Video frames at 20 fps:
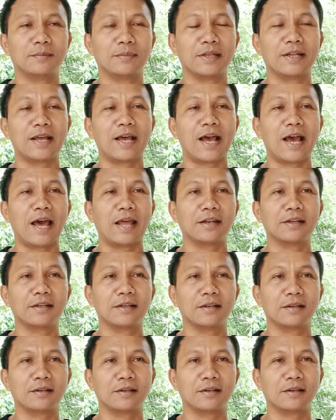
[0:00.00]
เป็นอาหาร
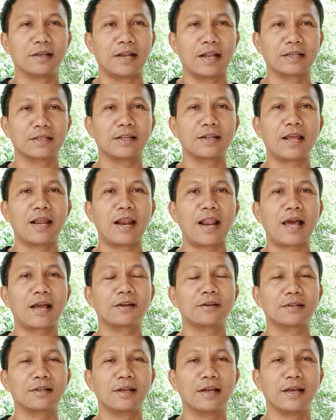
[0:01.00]
เนี่ย หลังจากนั้นรั
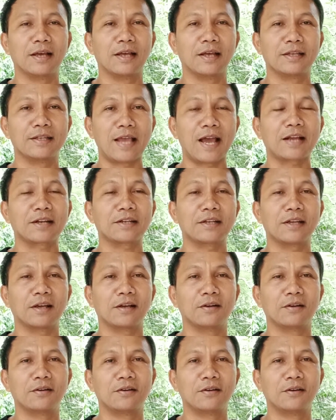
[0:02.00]
กยักษ์เนี่ย